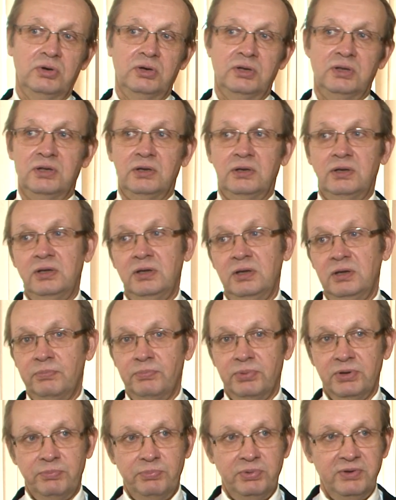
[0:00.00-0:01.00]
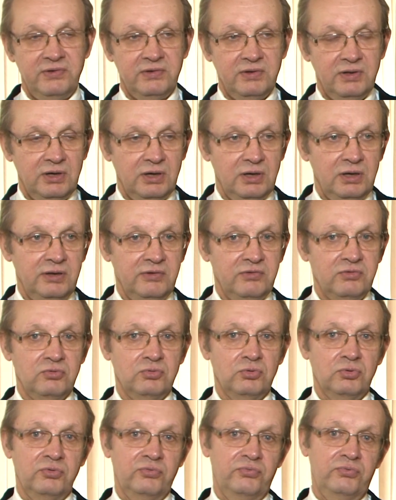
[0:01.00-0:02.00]
Это и подписных
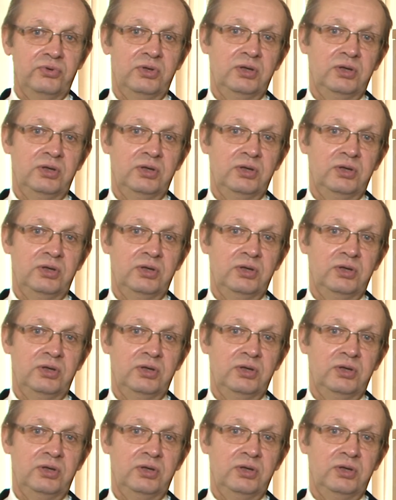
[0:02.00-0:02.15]
листов,